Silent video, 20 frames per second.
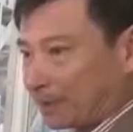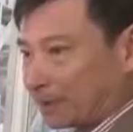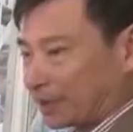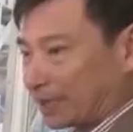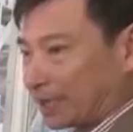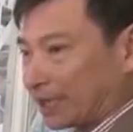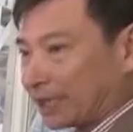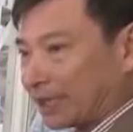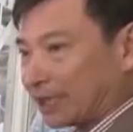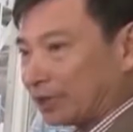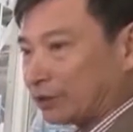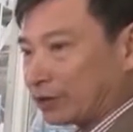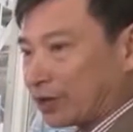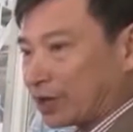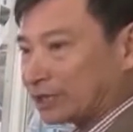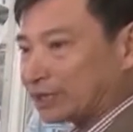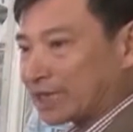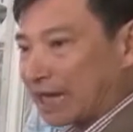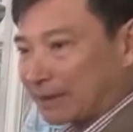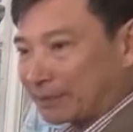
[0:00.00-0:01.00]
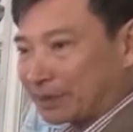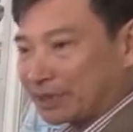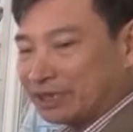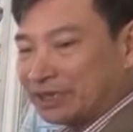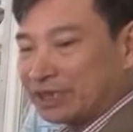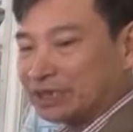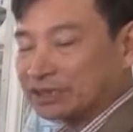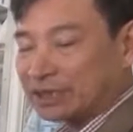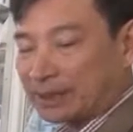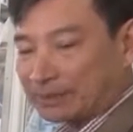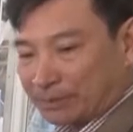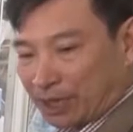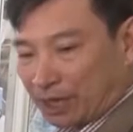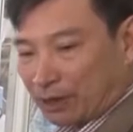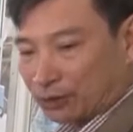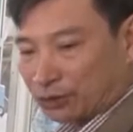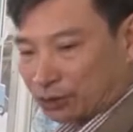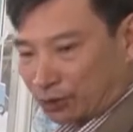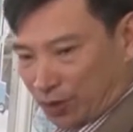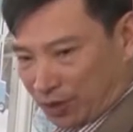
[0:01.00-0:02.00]
phẩm công nghiệp khai khoáng và chế
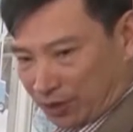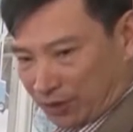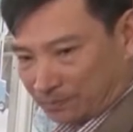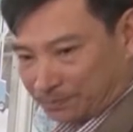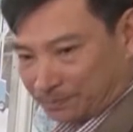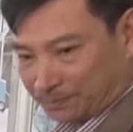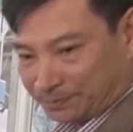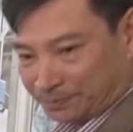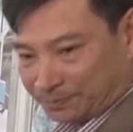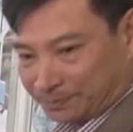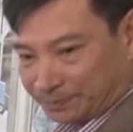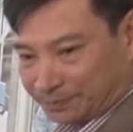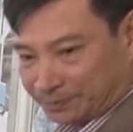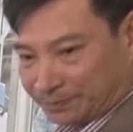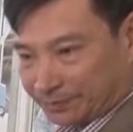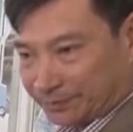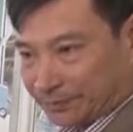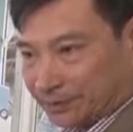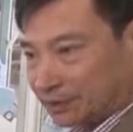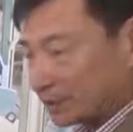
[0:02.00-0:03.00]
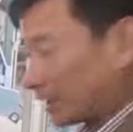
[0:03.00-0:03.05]
biến chế tạo, dẫn đến